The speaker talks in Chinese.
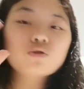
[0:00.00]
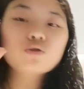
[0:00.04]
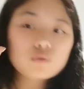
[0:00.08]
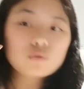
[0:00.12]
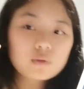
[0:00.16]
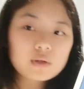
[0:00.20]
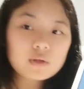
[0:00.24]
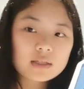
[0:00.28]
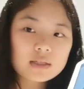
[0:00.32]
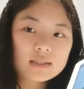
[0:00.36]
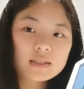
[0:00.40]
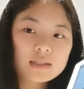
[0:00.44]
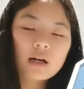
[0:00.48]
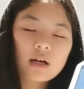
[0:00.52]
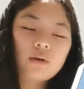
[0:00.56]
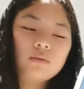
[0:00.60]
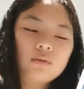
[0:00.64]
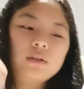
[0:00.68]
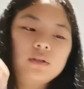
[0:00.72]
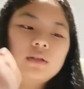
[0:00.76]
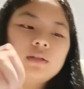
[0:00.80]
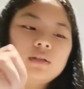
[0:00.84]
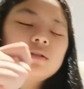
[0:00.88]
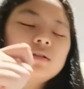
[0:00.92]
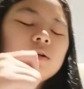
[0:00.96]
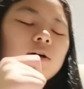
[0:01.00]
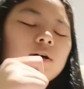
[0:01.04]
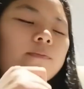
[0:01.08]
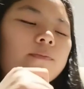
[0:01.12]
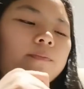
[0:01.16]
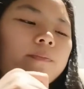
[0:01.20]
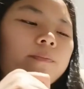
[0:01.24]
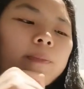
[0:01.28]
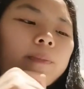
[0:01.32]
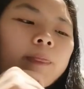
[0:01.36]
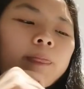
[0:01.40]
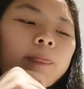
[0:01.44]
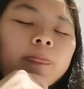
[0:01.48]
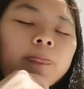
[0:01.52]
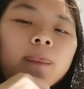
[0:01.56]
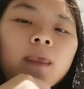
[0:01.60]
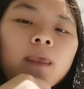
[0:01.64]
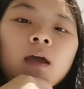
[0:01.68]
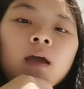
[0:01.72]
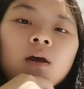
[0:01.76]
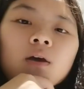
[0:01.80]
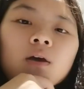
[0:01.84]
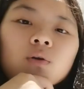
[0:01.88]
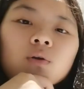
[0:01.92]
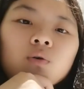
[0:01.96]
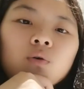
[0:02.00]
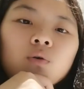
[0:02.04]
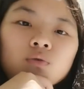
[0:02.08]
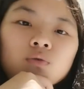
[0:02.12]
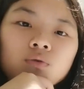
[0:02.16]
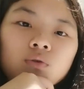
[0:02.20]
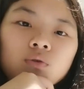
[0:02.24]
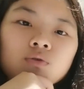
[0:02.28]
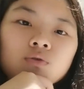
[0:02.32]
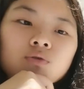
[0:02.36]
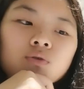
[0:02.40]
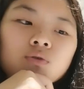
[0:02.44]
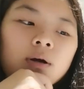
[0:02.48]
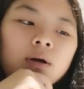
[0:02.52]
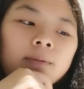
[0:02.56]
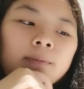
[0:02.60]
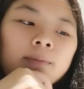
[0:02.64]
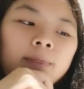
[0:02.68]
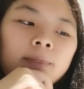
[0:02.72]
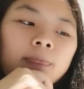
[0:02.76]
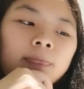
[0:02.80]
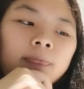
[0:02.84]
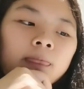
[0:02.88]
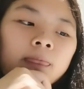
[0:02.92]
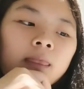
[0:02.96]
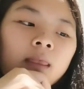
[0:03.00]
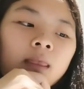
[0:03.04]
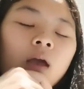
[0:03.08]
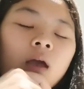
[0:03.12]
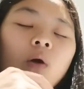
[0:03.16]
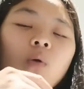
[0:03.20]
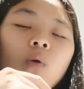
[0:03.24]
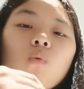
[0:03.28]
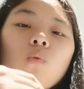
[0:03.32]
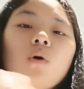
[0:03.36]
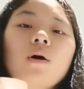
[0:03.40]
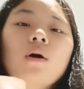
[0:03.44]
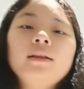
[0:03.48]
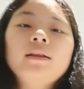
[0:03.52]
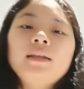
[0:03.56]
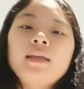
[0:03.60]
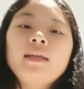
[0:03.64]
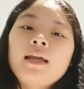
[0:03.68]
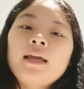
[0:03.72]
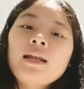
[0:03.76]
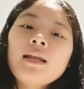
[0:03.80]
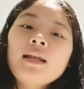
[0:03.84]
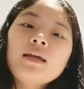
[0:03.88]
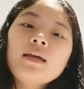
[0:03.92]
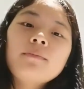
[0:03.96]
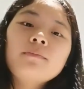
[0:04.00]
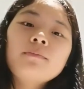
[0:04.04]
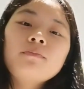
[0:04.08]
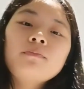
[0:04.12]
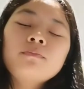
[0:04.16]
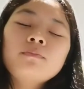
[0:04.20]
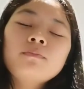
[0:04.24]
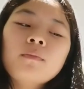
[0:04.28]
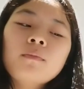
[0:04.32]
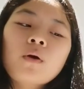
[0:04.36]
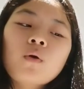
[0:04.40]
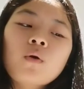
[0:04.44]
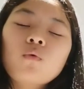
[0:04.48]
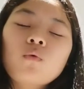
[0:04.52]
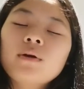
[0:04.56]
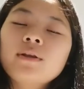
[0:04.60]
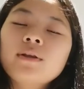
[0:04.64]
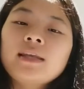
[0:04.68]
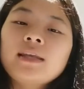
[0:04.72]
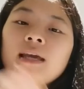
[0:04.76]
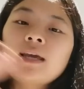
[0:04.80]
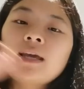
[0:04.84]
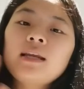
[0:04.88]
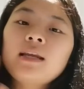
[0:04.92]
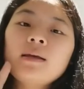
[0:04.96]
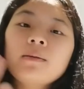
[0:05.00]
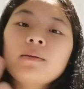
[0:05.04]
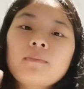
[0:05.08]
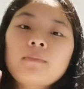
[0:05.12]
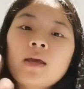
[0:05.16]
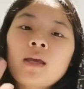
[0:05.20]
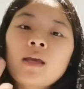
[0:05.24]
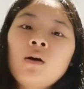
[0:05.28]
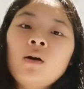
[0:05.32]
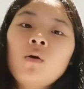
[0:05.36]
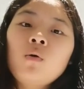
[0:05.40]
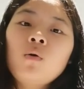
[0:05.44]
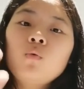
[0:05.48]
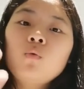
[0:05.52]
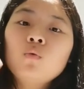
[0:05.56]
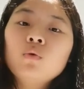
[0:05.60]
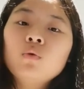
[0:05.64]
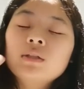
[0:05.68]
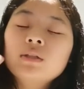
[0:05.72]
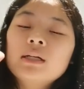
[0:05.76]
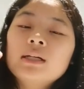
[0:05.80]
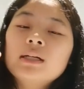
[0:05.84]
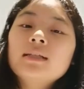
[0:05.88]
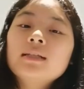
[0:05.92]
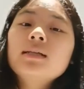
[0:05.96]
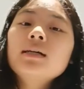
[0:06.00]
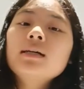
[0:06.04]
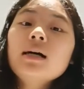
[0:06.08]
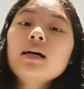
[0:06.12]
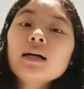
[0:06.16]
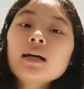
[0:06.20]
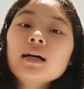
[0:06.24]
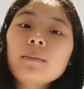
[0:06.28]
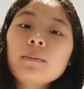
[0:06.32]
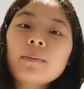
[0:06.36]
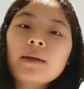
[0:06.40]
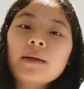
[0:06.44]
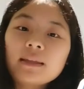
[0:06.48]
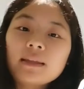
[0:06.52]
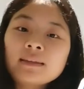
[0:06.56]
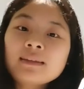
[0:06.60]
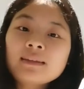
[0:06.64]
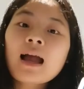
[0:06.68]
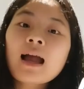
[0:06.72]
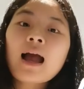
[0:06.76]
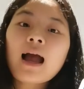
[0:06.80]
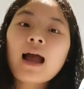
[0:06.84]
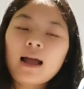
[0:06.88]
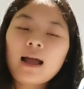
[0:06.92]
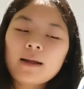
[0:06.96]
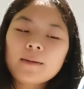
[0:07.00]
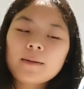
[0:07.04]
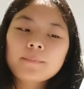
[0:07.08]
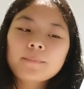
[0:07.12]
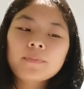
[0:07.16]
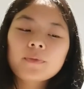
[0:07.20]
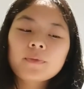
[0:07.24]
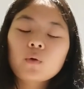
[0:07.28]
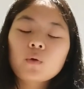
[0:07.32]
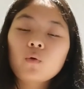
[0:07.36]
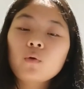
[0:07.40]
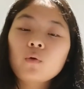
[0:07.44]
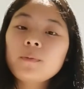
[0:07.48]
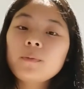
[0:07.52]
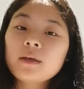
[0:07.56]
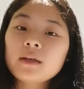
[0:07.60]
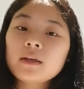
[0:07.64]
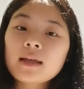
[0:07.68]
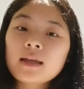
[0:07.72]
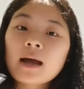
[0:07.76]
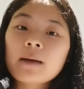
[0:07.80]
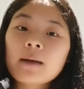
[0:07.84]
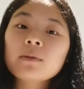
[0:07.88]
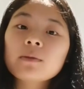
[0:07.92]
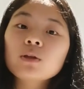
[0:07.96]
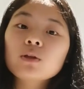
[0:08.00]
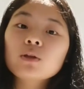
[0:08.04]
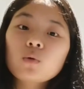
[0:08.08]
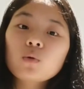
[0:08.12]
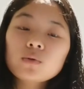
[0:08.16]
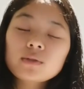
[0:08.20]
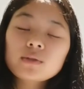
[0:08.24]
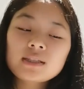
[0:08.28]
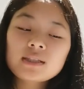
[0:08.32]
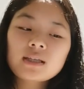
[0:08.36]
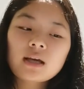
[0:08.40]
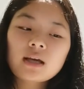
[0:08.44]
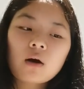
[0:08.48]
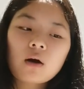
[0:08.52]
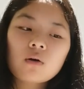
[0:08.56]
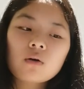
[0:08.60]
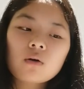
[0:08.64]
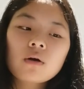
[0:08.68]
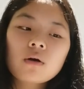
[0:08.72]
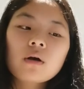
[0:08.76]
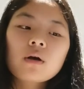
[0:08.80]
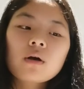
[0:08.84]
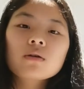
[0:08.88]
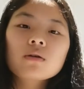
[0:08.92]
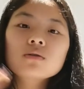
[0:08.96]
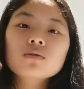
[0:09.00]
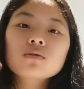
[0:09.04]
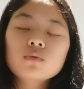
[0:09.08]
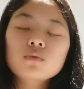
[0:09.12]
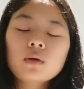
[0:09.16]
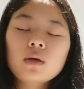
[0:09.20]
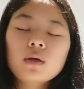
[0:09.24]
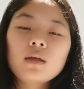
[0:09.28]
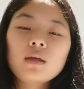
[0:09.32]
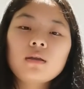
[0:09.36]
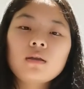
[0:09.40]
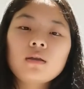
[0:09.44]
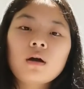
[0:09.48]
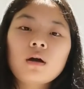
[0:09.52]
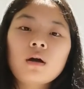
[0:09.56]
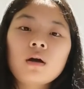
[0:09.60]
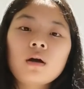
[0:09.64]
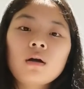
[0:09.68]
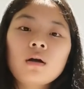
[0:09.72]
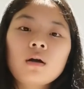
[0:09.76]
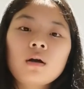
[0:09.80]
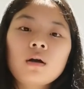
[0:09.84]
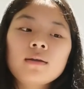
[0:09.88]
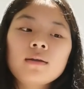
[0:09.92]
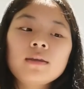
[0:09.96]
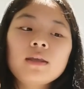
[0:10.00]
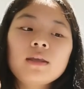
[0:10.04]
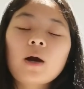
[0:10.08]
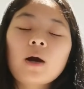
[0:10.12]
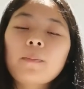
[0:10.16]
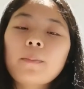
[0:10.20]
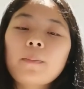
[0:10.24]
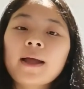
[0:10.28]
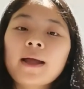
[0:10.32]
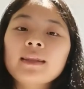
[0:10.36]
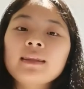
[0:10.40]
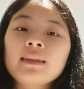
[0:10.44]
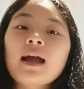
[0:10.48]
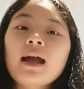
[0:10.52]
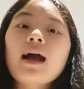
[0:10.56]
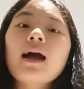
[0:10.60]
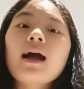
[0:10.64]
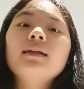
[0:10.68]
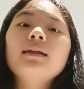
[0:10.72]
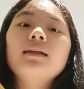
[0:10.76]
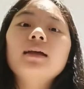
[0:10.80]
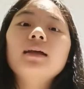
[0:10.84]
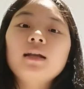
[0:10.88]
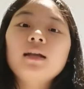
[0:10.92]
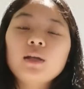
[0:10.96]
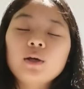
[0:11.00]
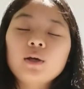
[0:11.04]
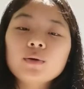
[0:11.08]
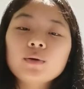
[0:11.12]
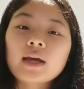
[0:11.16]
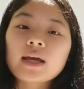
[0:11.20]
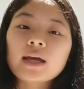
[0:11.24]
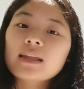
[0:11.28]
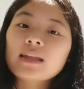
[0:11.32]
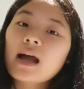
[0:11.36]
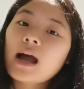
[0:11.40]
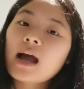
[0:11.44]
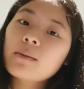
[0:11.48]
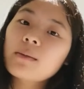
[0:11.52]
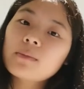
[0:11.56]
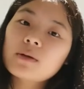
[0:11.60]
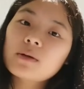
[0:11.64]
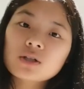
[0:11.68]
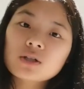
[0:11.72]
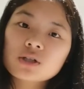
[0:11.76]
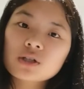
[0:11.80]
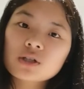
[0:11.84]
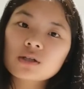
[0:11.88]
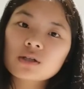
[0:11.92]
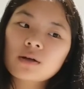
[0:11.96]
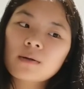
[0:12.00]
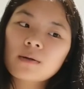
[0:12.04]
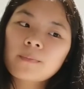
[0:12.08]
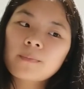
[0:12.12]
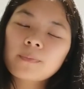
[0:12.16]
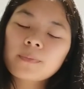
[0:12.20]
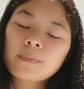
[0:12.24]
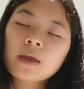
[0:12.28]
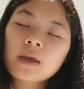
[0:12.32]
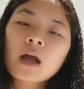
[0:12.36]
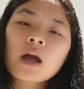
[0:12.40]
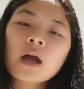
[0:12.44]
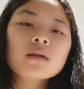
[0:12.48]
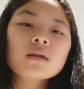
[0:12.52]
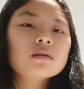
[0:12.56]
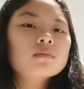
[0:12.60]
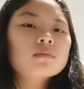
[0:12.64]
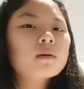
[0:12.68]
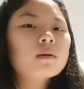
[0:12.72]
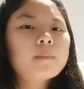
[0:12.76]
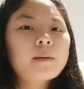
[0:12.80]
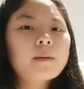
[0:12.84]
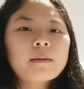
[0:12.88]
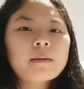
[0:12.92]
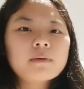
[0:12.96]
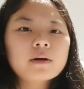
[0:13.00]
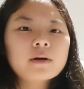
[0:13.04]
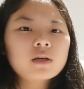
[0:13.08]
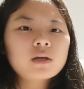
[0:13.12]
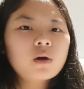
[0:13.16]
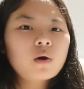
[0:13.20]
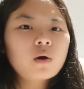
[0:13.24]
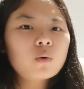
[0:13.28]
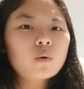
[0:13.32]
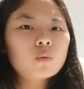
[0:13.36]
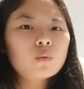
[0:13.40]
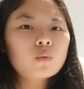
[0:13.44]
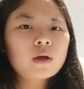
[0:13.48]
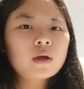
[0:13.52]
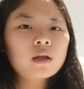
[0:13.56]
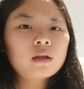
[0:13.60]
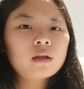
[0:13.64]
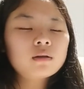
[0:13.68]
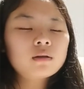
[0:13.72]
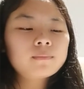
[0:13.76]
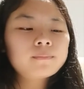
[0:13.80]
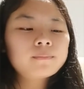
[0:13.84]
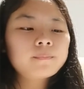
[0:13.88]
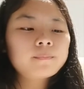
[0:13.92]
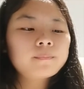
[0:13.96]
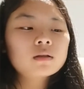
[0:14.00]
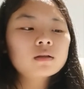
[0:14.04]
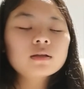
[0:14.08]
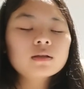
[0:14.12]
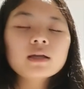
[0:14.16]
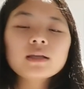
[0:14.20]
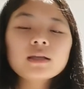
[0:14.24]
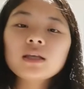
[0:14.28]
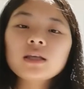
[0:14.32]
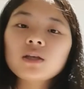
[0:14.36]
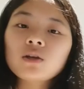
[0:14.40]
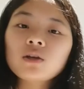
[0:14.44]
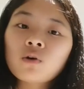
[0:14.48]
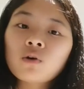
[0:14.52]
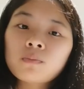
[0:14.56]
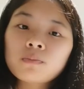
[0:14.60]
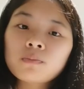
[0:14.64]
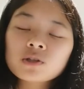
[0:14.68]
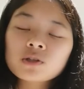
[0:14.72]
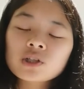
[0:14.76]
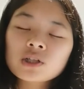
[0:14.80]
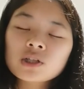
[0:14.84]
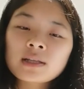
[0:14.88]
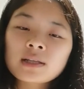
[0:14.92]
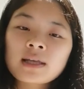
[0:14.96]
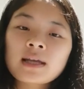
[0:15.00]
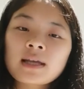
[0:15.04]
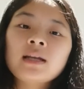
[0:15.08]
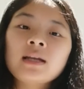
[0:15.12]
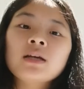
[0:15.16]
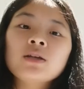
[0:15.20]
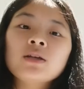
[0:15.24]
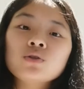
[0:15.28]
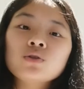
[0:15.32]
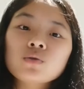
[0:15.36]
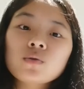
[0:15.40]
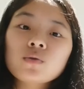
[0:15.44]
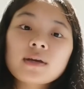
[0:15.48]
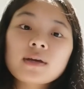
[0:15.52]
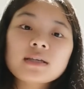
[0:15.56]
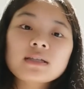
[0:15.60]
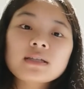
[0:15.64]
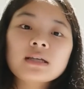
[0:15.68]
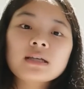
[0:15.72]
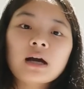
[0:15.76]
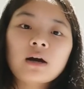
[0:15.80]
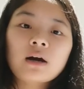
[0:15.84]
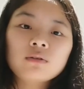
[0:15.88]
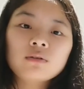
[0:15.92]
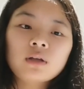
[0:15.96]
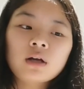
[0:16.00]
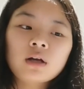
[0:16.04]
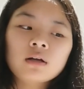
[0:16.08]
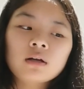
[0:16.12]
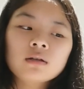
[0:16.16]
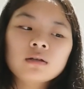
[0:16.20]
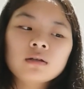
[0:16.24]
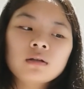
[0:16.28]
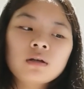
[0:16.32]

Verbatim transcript: 最小的一个，孔融说：“我年龄我年龄没有五个哥哥们大，我比他们都小，所以呢，要把大的留给他们吃。”那么爸爸又问：“那你又不是年龄最小的？